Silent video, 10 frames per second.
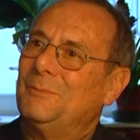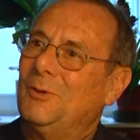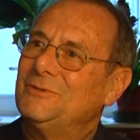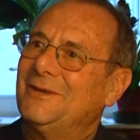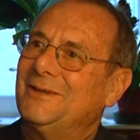
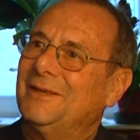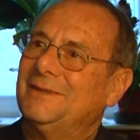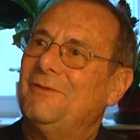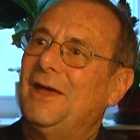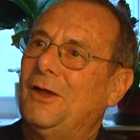Bauzahn
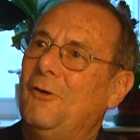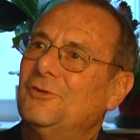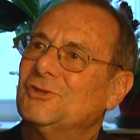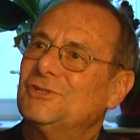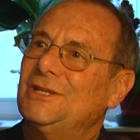hat. Die waren
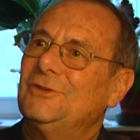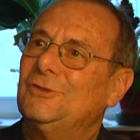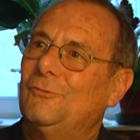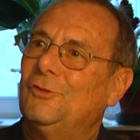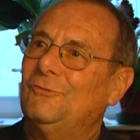aufgestellt
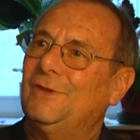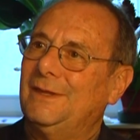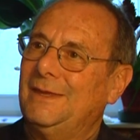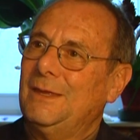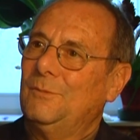und da wurden wir,